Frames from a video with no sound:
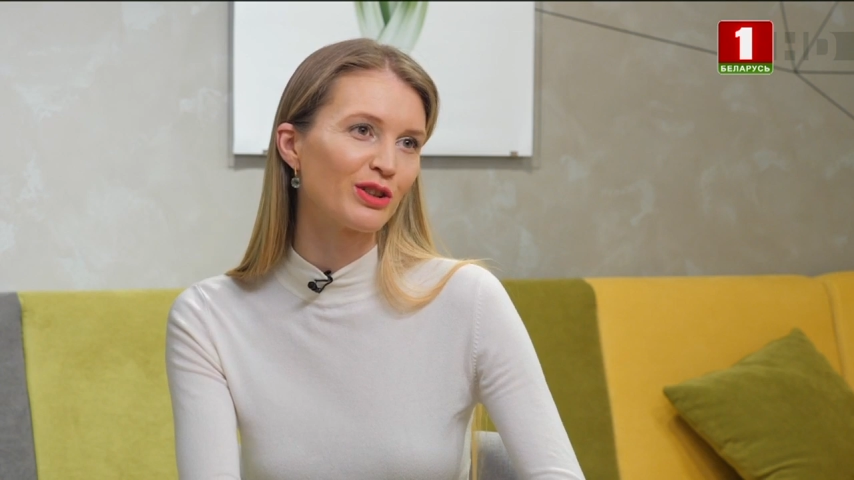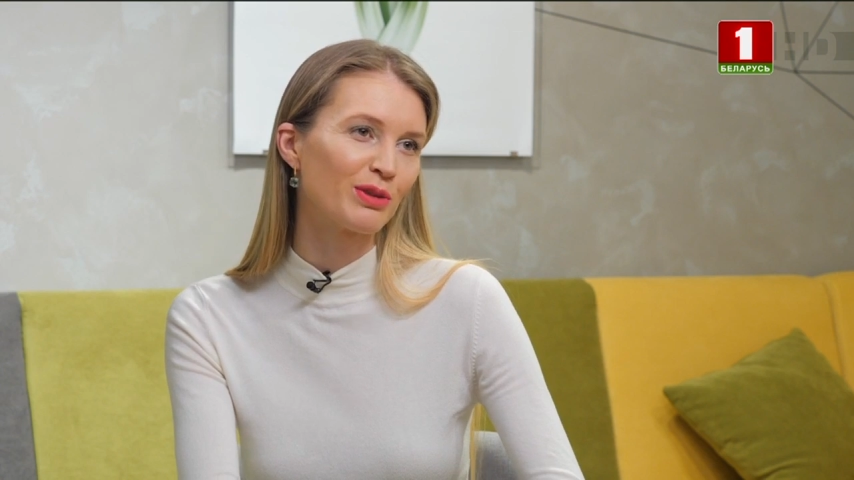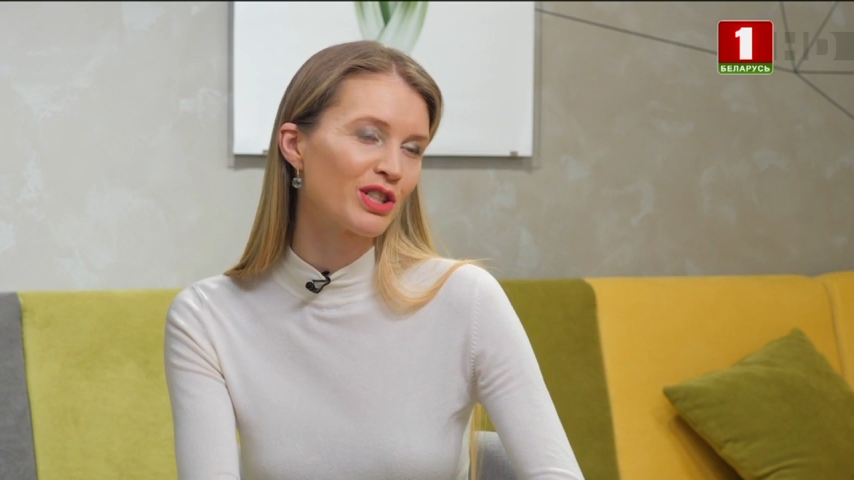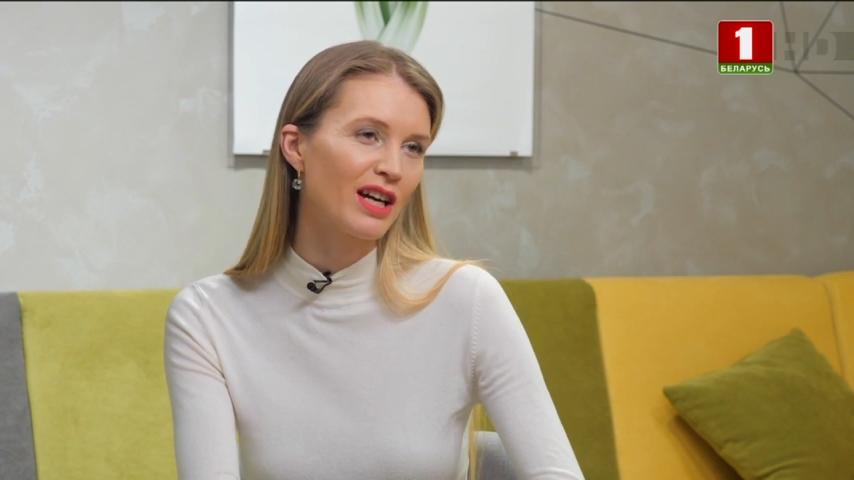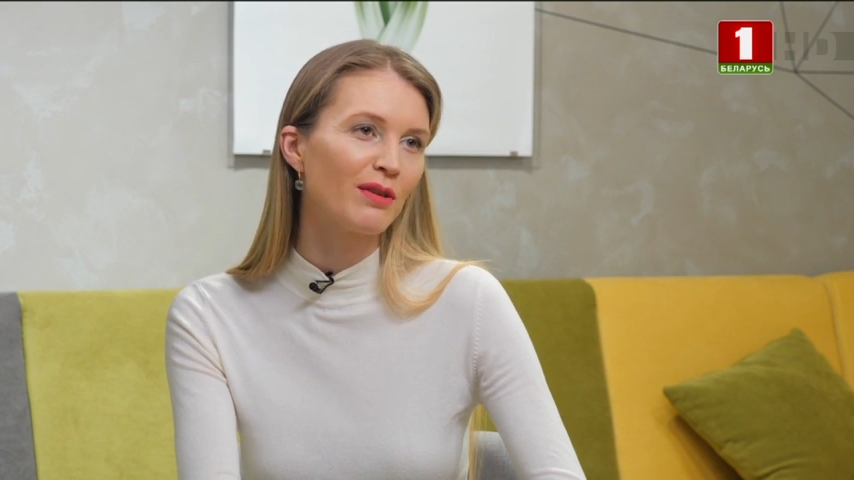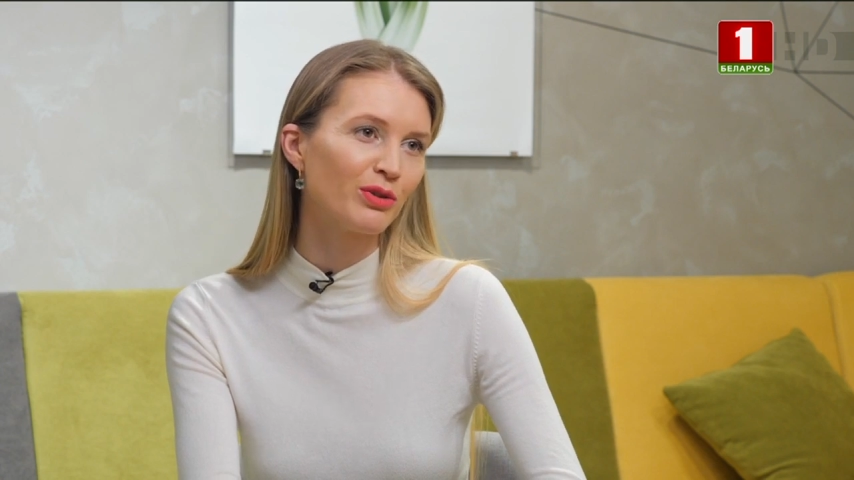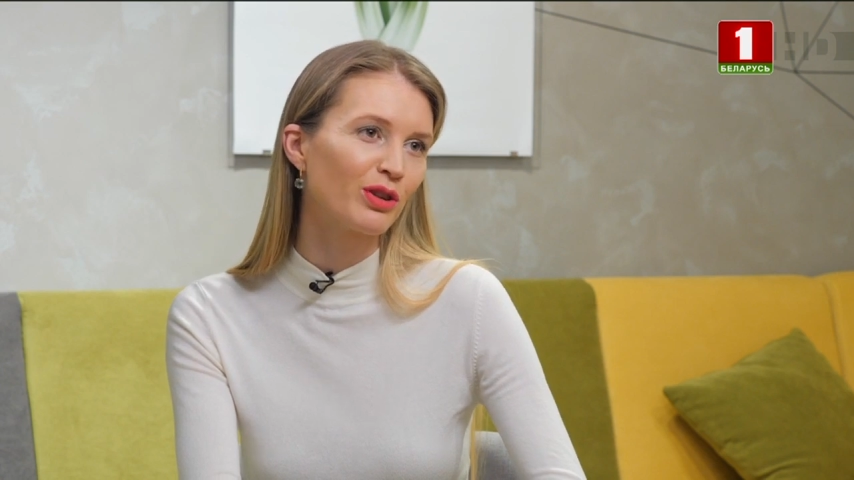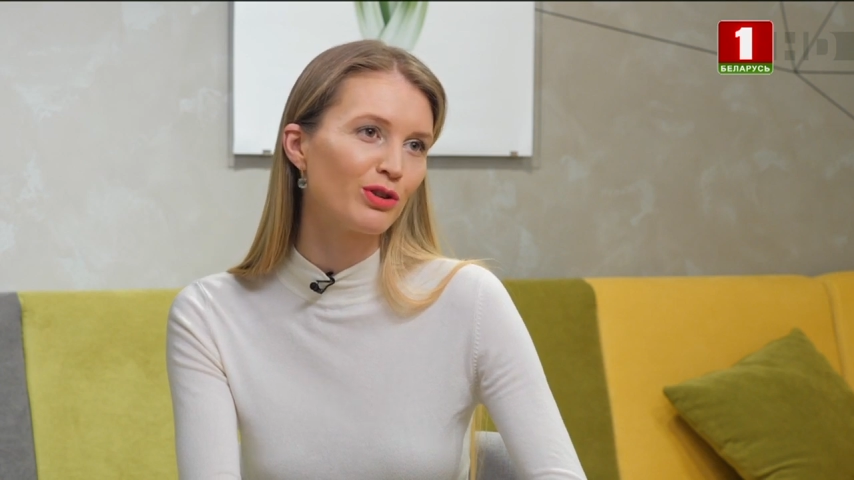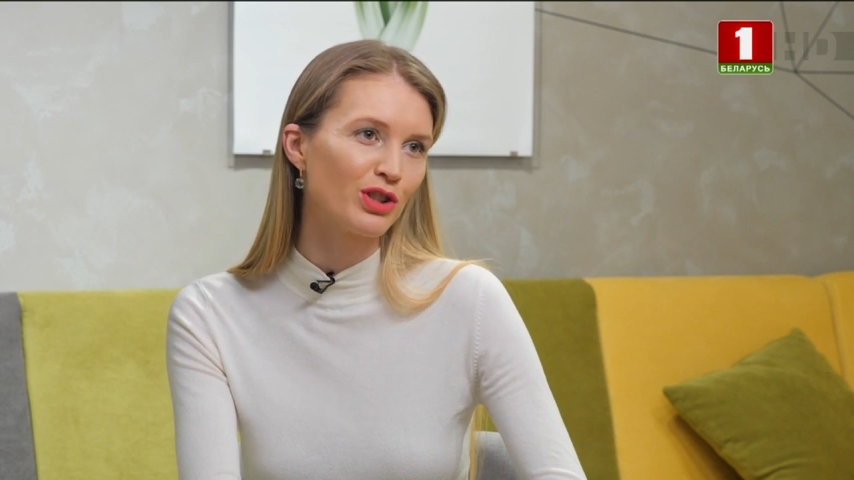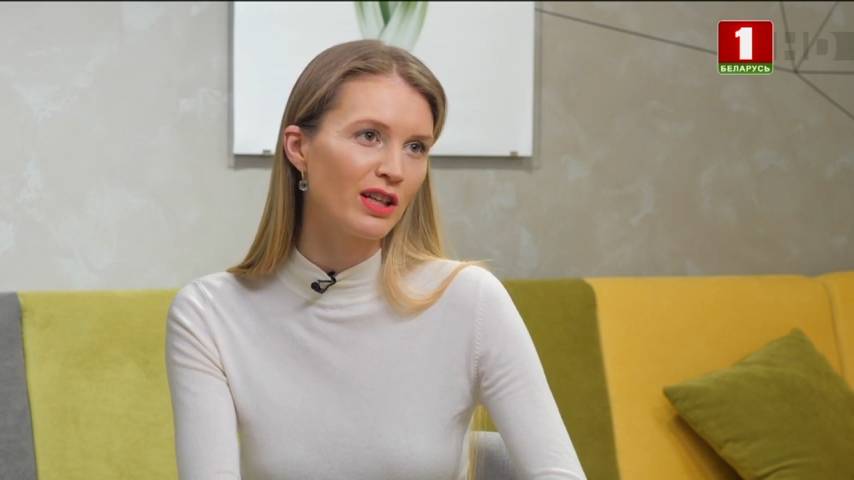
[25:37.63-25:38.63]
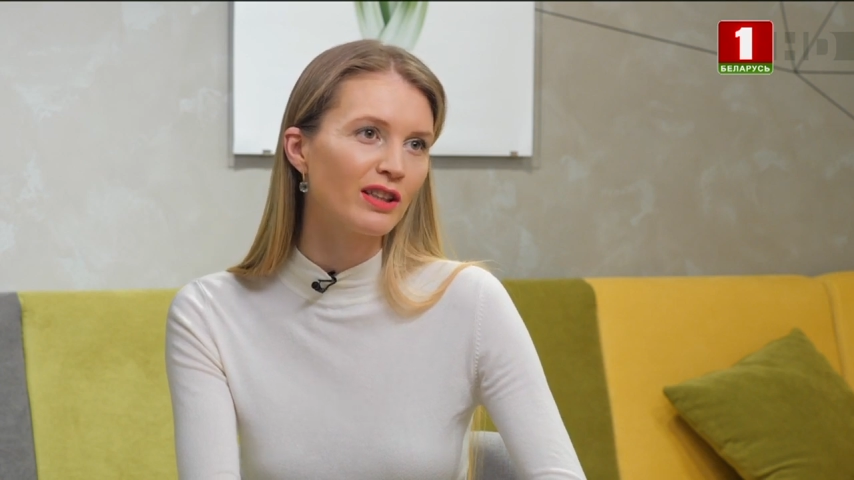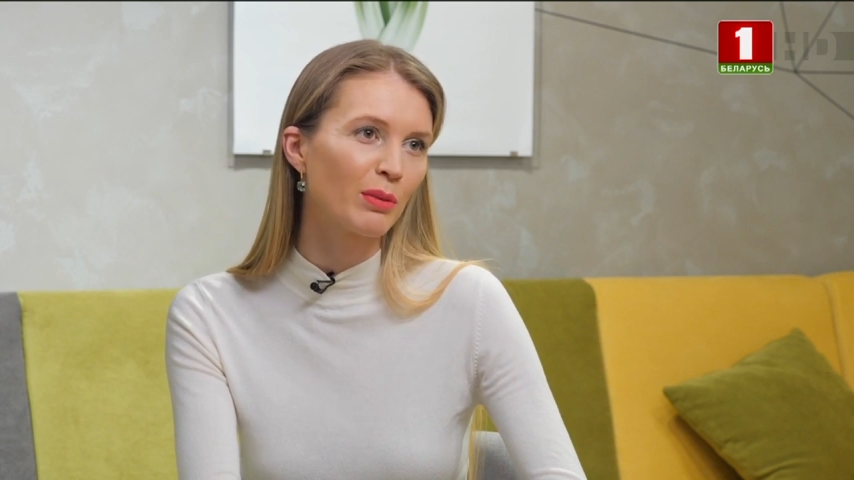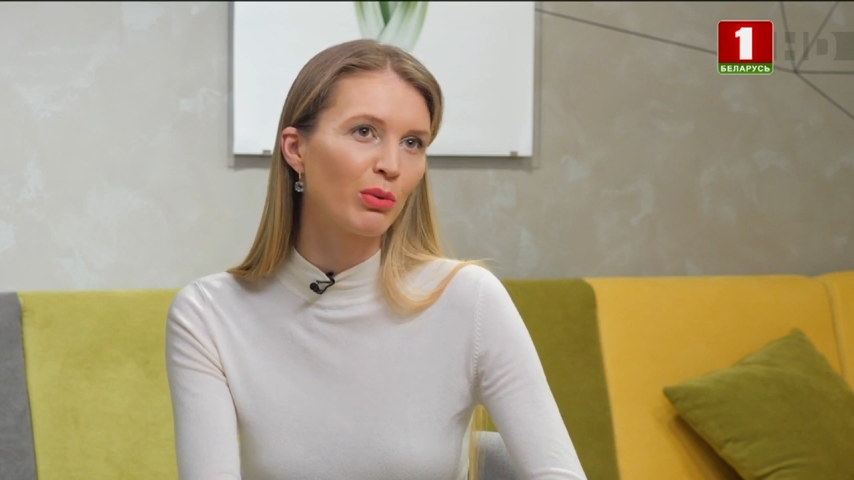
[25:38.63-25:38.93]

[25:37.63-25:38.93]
то бишь я много очень лет